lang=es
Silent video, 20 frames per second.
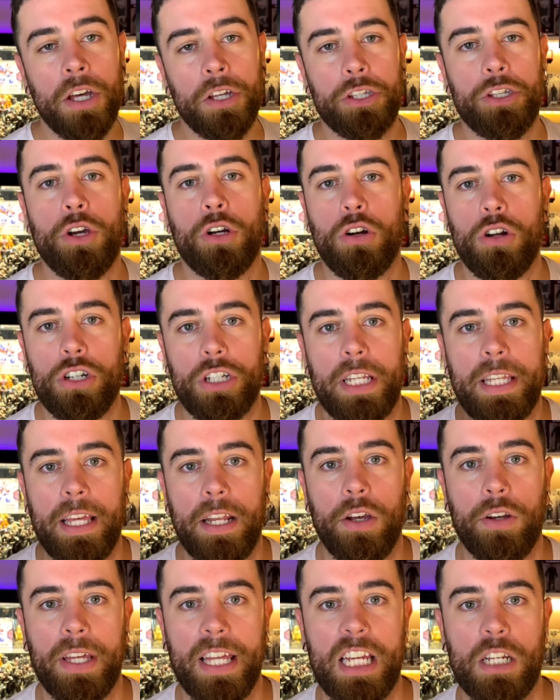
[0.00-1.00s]
Yo
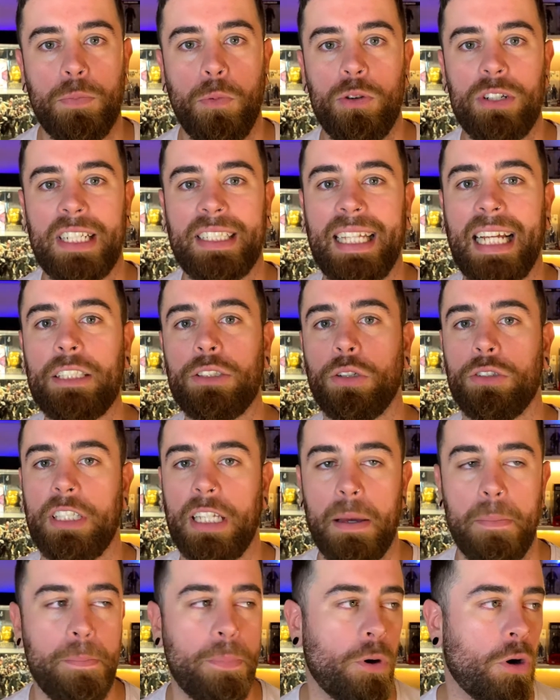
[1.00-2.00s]
considero que después de tanto
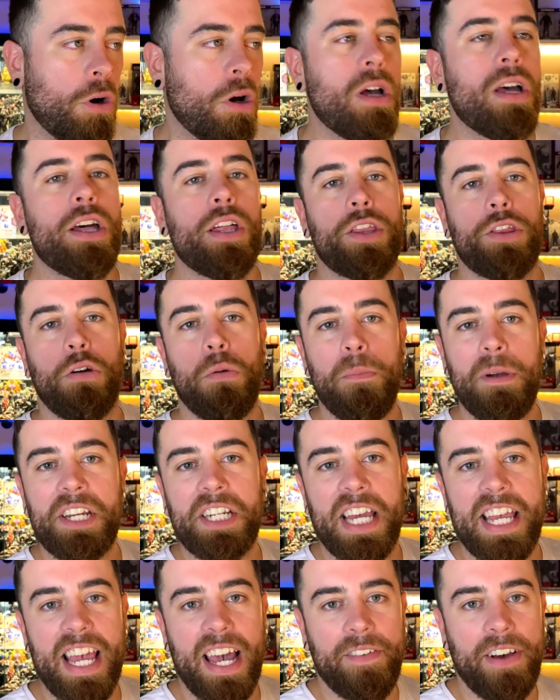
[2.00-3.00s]
tiempo, zombies
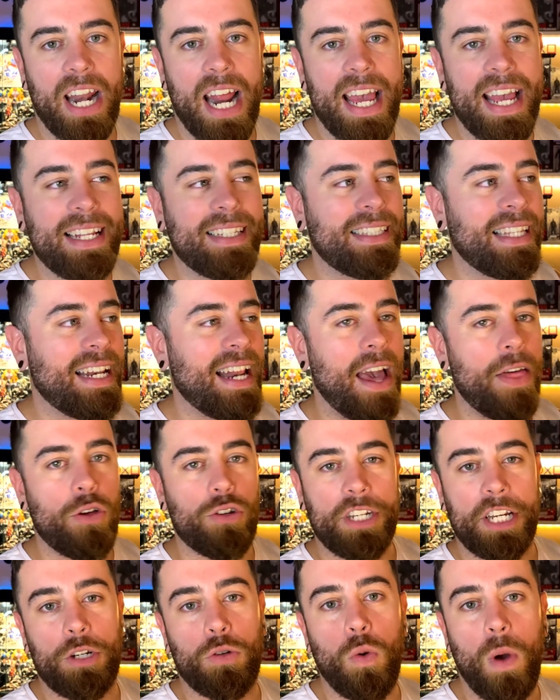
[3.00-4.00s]
que llevan ahí
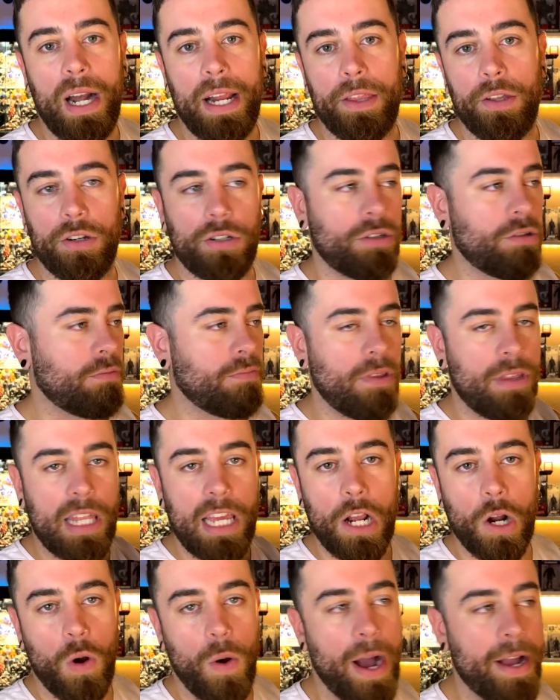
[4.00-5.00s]
tirados, escuálidos,
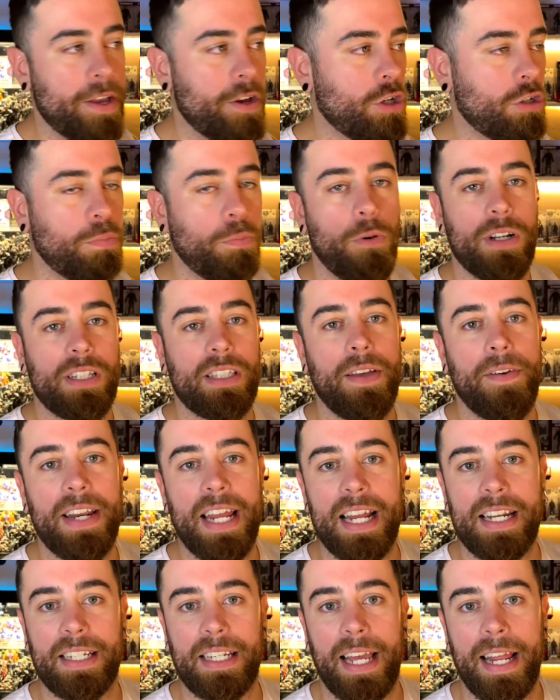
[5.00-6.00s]
5 años, pues
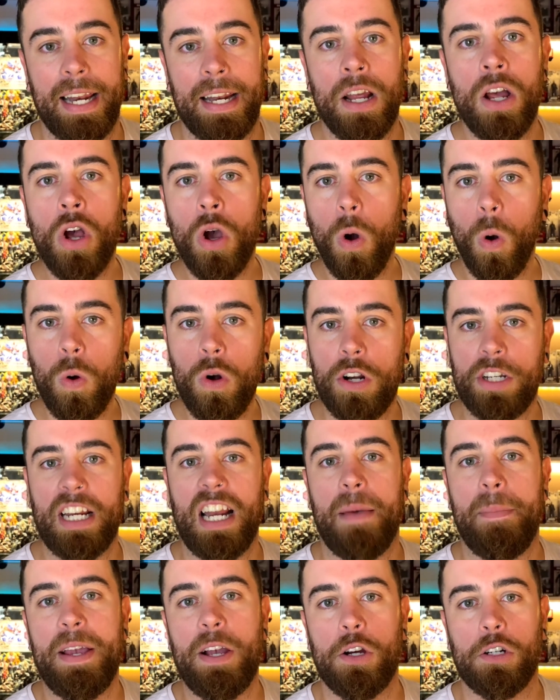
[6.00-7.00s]
deberían ser unos
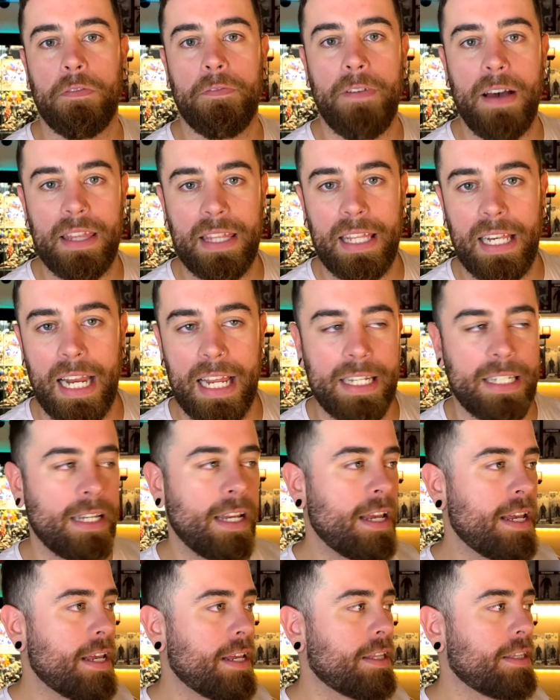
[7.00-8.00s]
enemigos fáciles
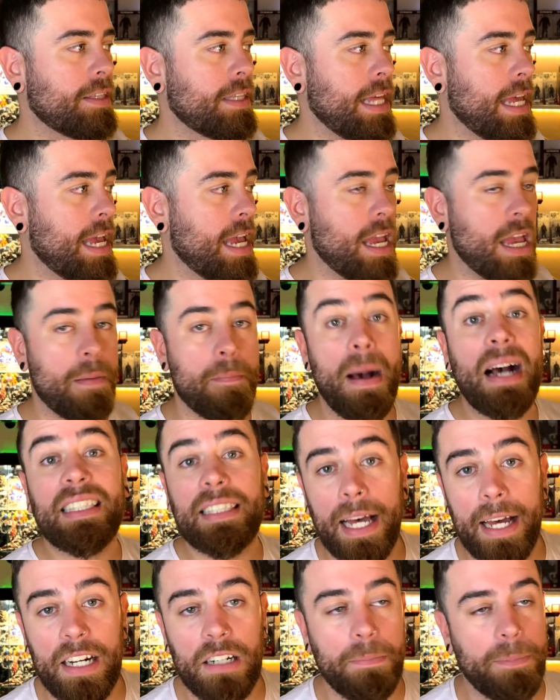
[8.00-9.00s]
de
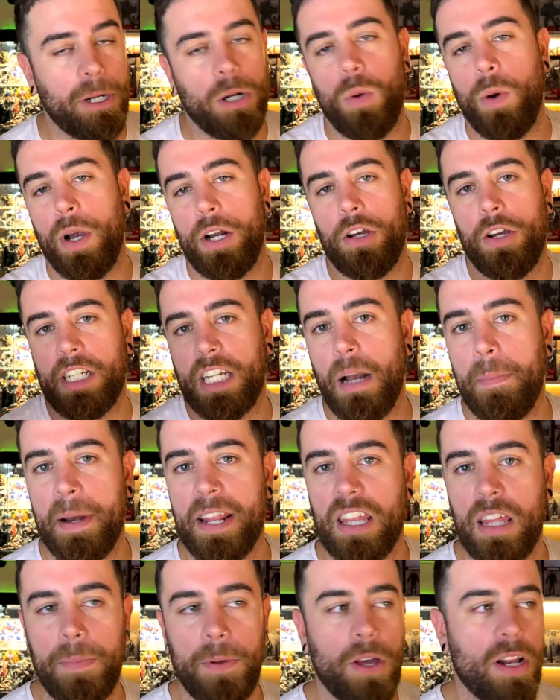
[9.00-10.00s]
matar, pero bueno, es el
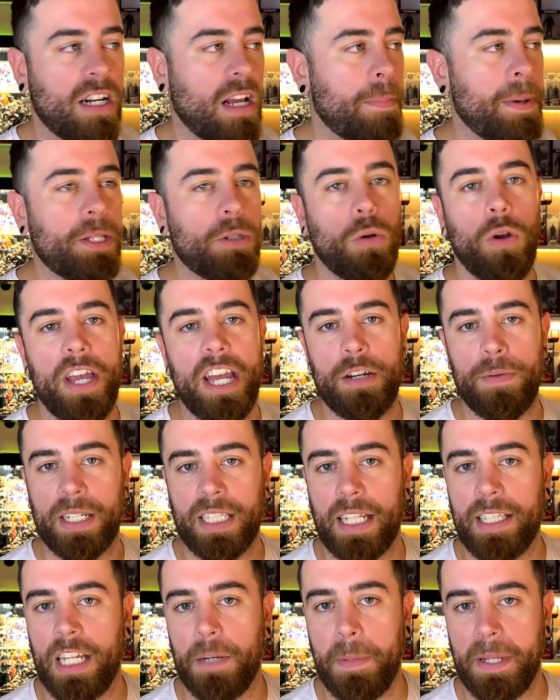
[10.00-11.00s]
principio del capítulo y es
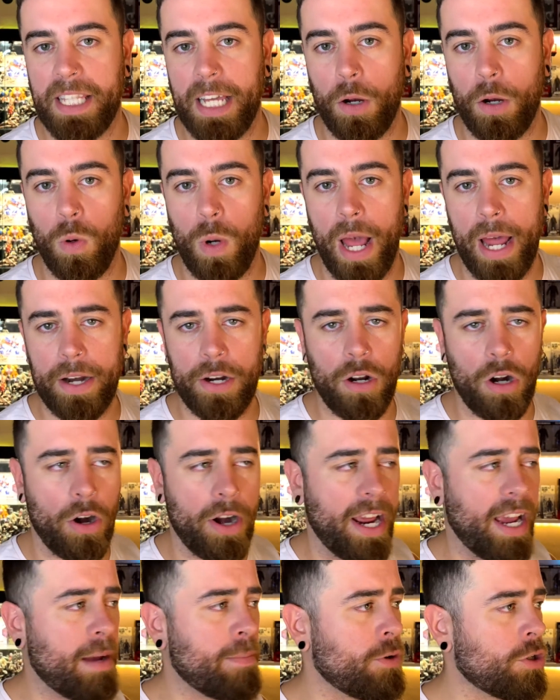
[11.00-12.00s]
bastante espectacular, no lo
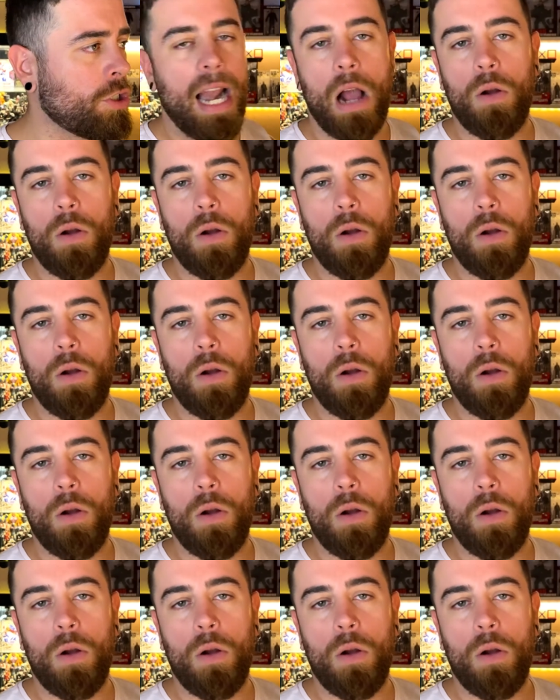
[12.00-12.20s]
neguemos.